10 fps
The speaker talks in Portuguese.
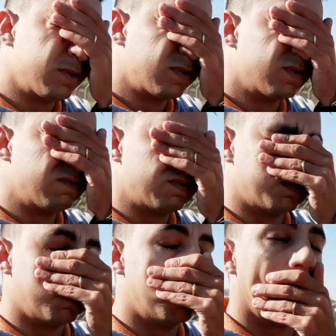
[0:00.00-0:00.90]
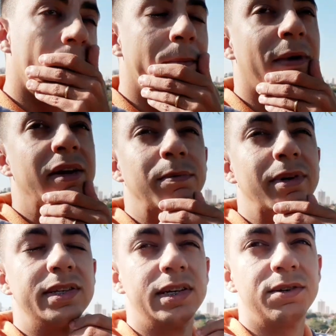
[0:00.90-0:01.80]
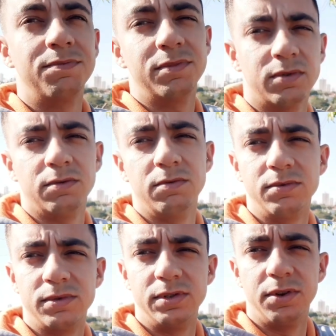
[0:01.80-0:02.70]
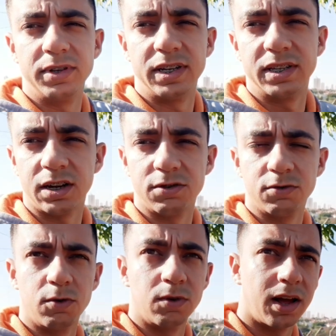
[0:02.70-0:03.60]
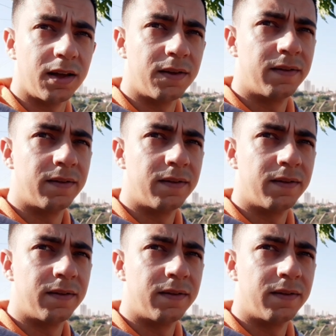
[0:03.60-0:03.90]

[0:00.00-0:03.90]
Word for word: Tinha um, um rapaz passando com uns dois, três cachorros lá.